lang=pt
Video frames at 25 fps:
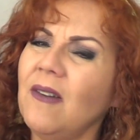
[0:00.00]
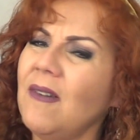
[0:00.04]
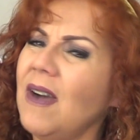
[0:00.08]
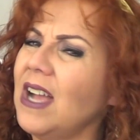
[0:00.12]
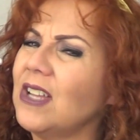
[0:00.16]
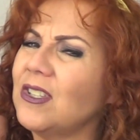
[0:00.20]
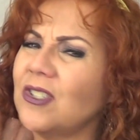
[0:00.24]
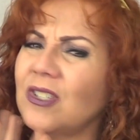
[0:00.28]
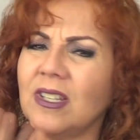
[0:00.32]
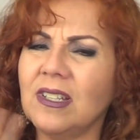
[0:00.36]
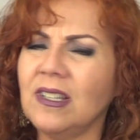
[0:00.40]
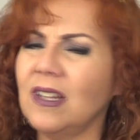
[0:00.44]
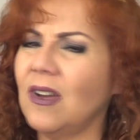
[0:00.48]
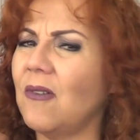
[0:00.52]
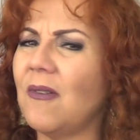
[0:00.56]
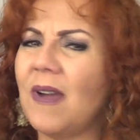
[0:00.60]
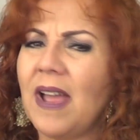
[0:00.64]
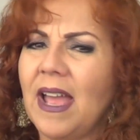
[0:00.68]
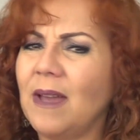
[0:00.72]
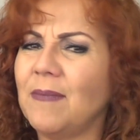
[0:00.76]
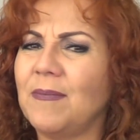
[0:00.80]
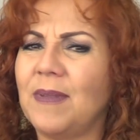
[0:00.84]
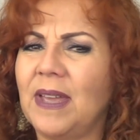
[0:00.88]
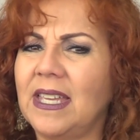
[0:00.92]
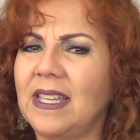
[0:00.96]
Eu acho que não
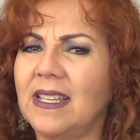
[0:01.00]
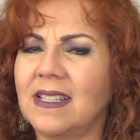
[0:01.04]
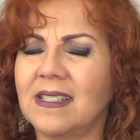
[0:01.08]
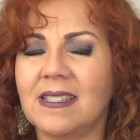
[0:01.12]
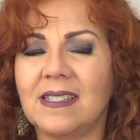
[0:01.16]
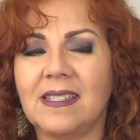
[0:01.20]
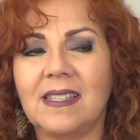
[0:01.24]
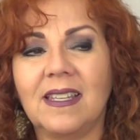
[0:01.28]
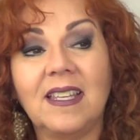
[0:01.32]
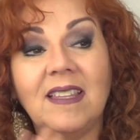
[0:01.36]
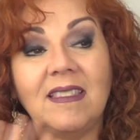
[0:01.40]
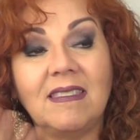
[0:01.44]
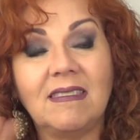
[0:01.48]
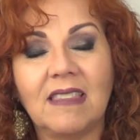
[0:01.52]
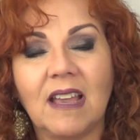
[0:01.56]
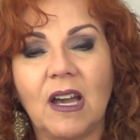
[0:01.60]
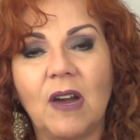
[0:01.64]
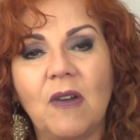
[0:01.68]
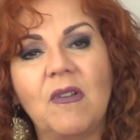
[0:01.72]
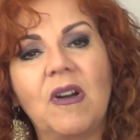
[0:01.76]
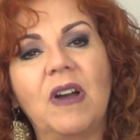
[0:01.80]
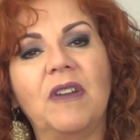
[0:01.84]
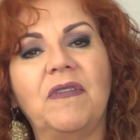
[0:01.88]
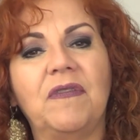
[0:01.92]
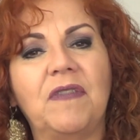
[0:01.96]
é bem assim
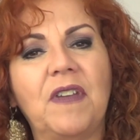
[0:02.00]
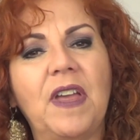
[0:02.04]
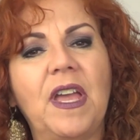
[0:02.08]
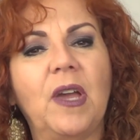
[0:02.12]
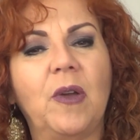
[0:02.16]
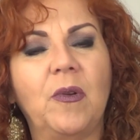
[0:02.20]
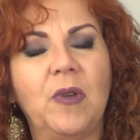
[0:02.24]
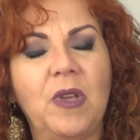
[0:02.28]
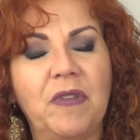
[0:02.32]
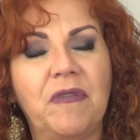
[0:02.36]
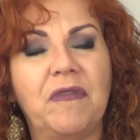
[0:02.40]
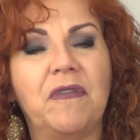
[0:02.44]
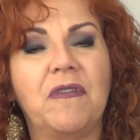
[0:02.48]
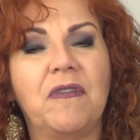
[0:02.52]
tão a ferro e